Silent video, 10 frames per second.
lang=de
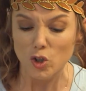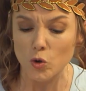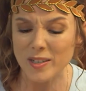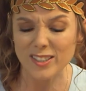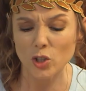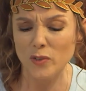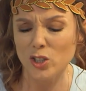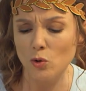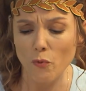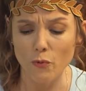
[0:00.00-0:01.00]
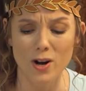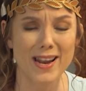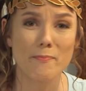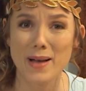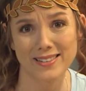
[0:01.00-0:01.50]
Du bist sowieso voll
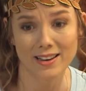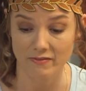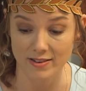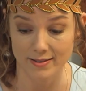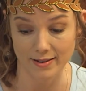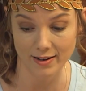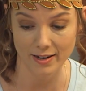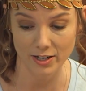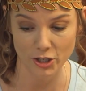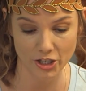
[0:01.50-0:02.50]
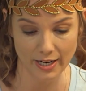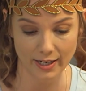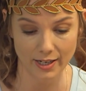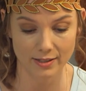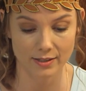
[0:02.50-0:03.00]
der Besserwisser,
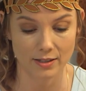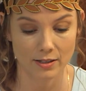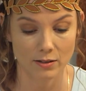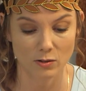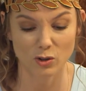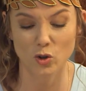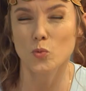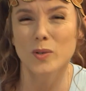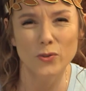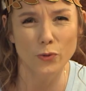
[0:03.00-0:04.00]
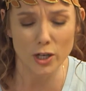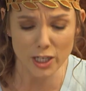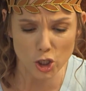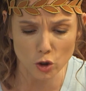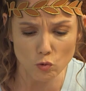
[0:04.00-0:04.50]
stänkert sie. Und du bist voll
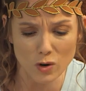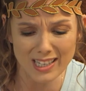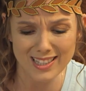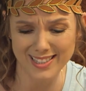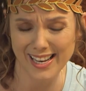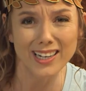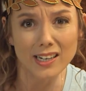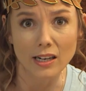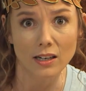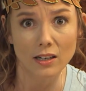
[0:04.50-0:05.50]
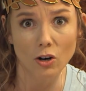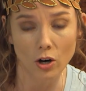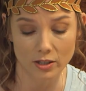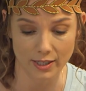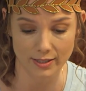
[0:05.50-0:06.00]
die sture Zicke,
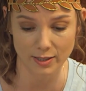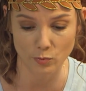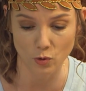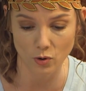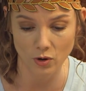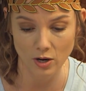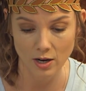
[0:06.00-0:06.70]
kontert Timo.